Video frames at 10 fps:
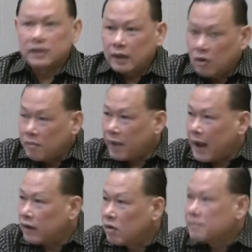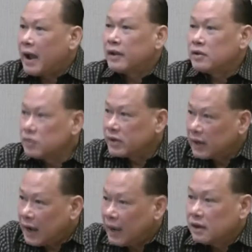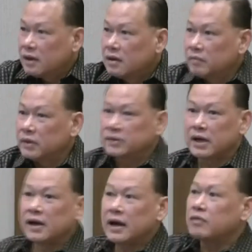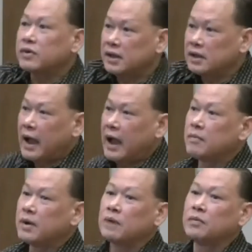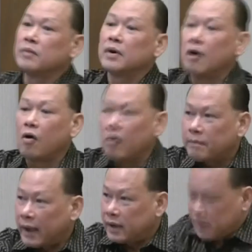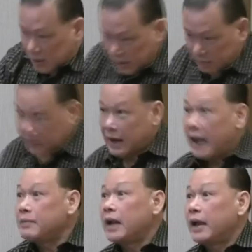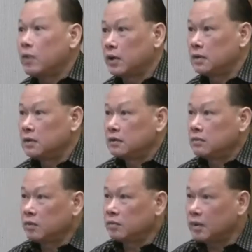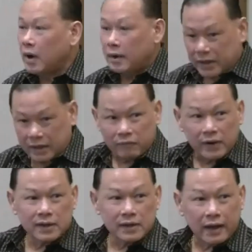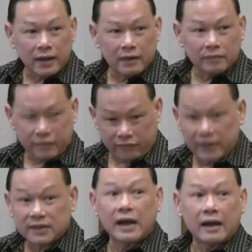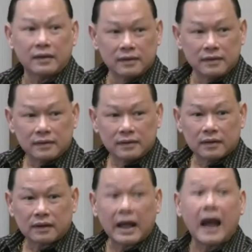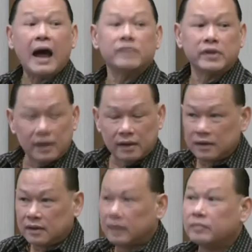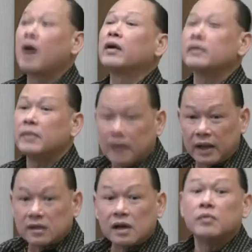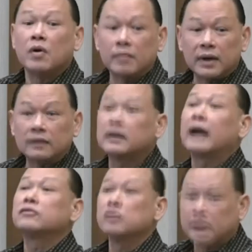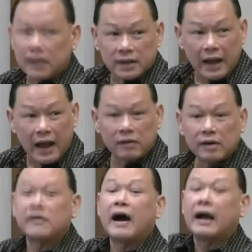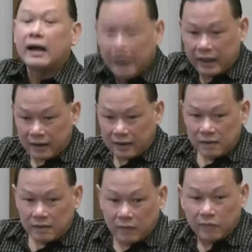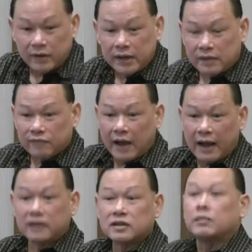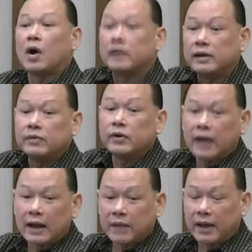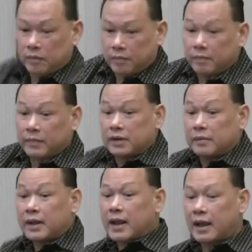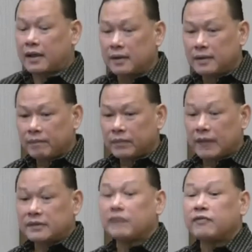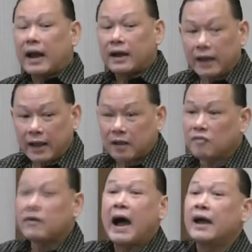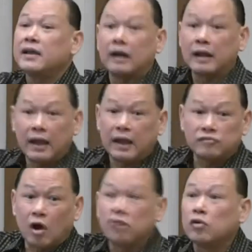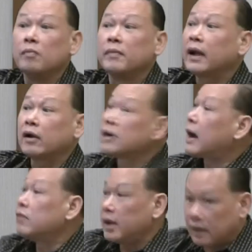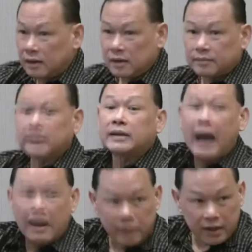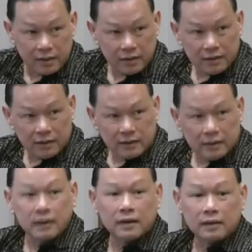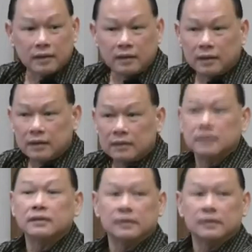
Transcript: จะล้มแผลล้มแผลอยู่เนี่ยนะเจอเขากินข้าวมือผมโอ้ไป เฮ้ยมันหายไปไหนหมด ผมก็บอกเอาไปเก็บไว้ที่ไหน ฟิตจังแล้วก็ถามสิ แล้วบอกที่ไม่ได้เจอผมมาหลังสูตรกินข้าว แล้วฝากอะไรอ่ะบอกวันนี้จะฝากก็บอกดื่มด้วยกันไหมโอ้ผมดื่มไม่ได้นะจะฝากอะไรก็ฝากไอ้ไอ้สองหนุ่มอะไรของเขาเนี่ยไปถามดิเออ่เ